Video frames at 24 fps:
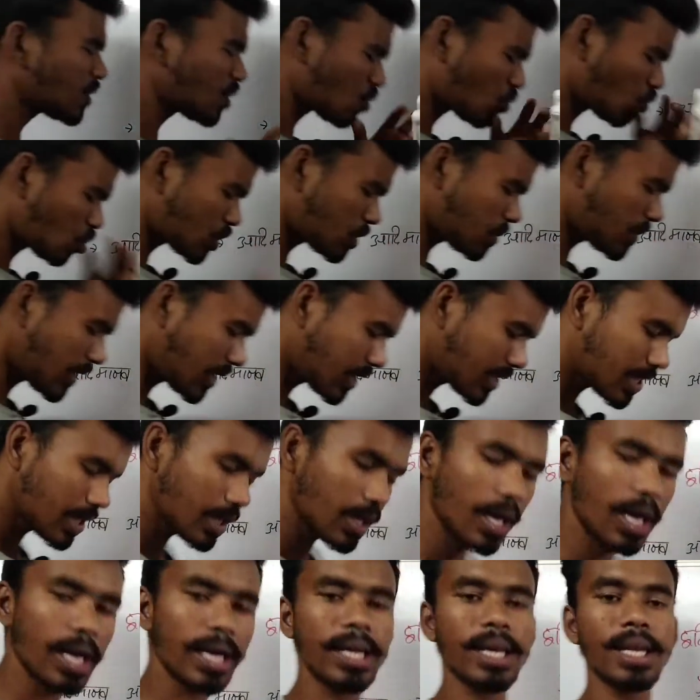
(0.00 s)
मतलब कुछ भी
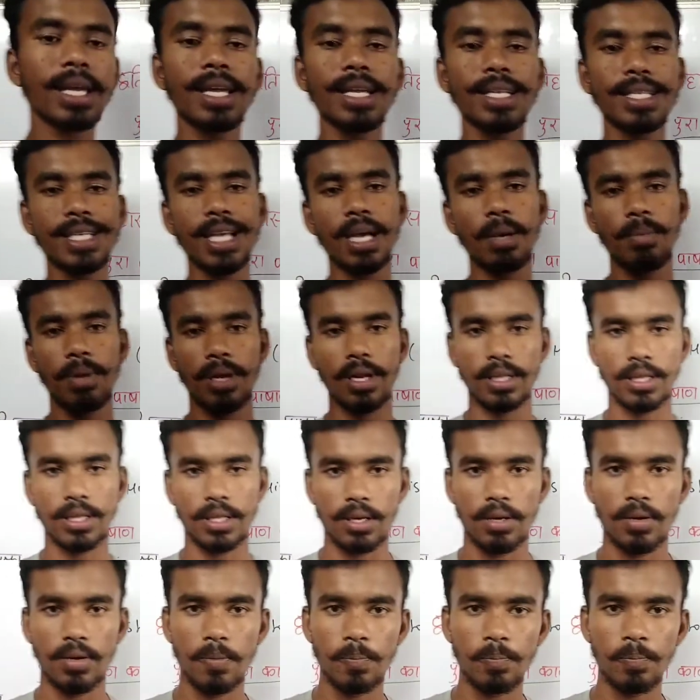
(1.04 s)
एनीथिंग आखिर किसका मिला
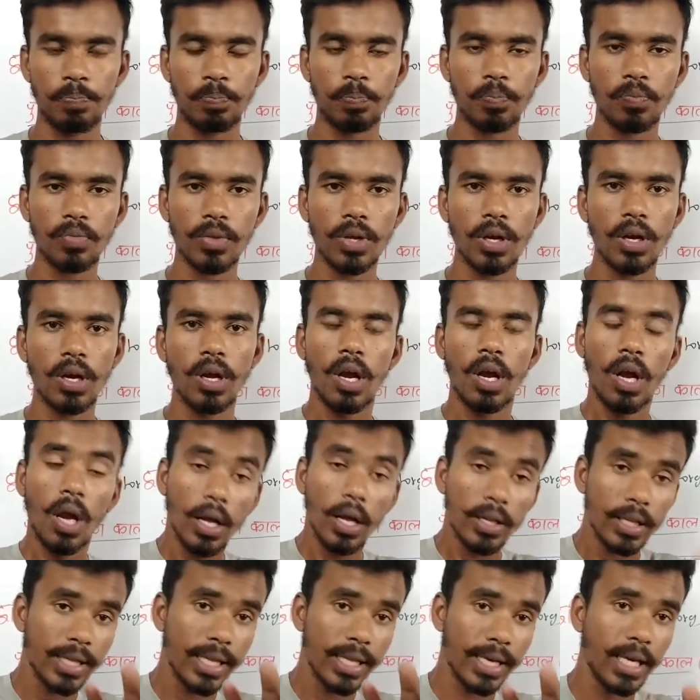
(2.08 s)
था
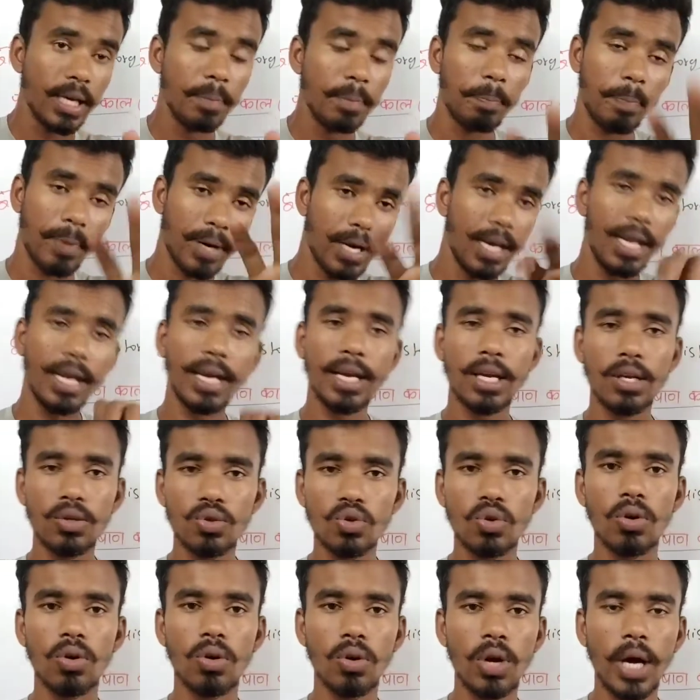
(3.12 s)
तो देखिए पहले के
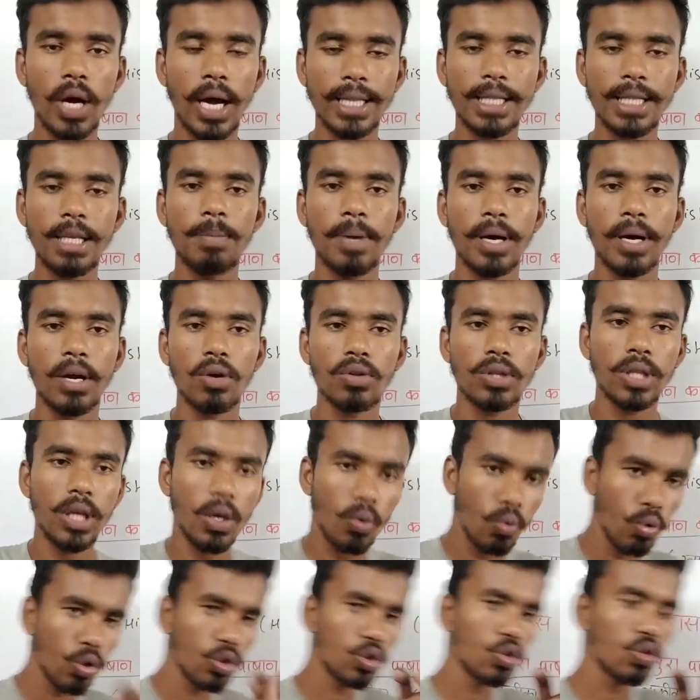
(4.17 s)
जो आदि मानव थे
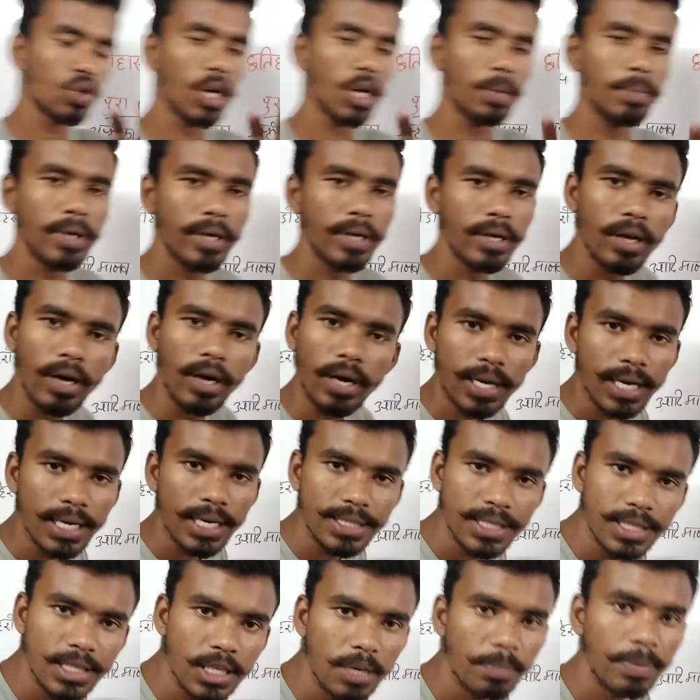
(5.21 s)
वो तो कभी घर का
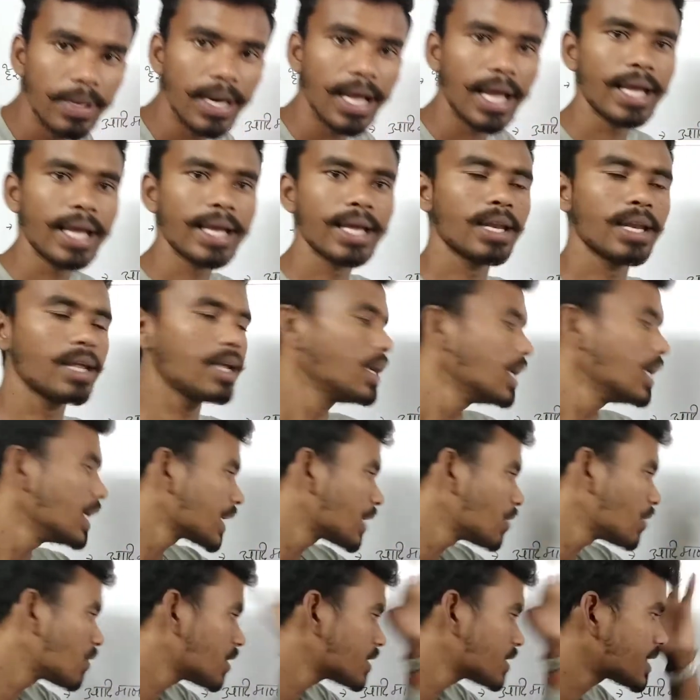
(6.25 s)
चित्र बनाएंगे नहीं
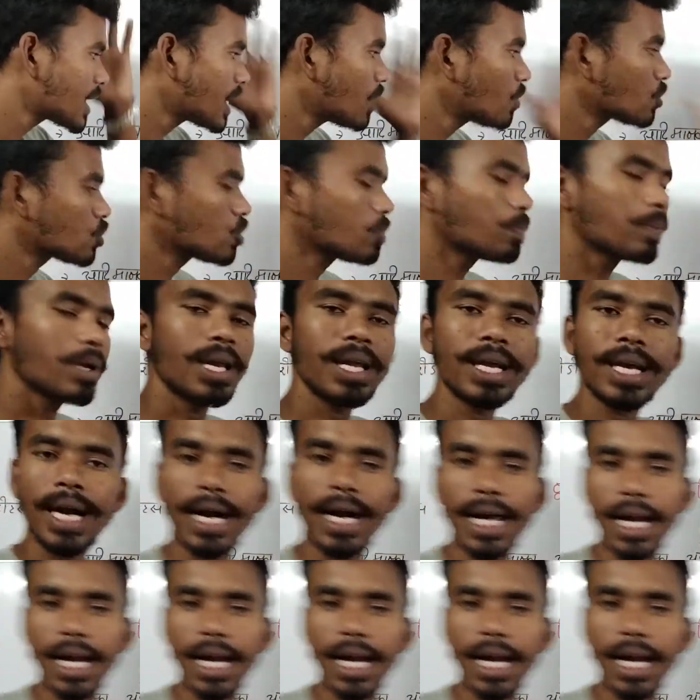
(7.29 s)
क्योंकि सलाह वो तो पहले